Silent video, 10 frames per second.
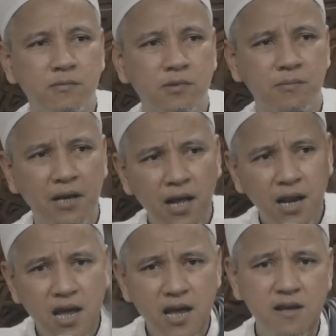Mana
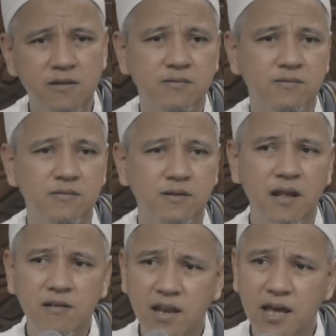le?
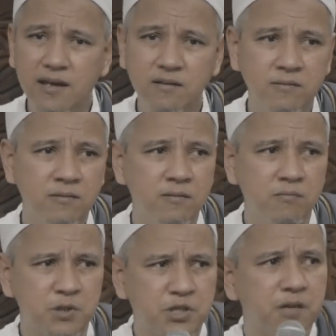Neng dile?
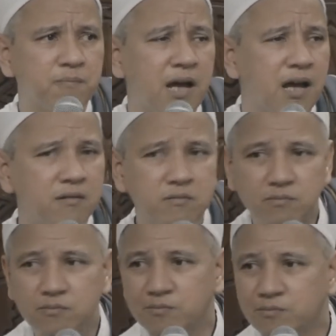Masjid pak?
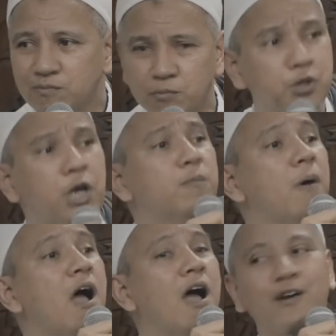Masjid
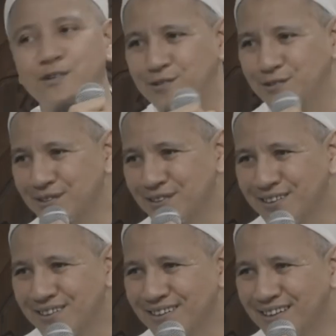pak? Gitu.
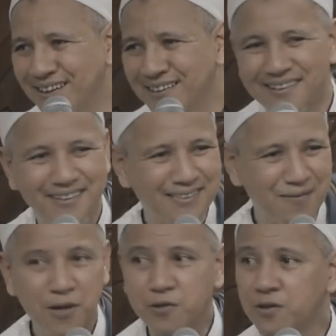Nah,
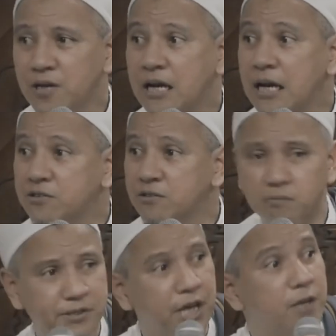sama rotok ngegas,
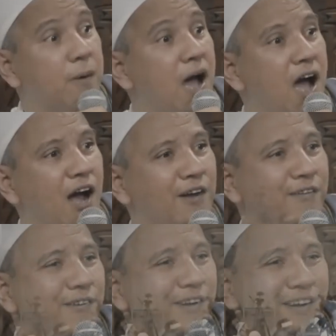masjid pak? Gitu.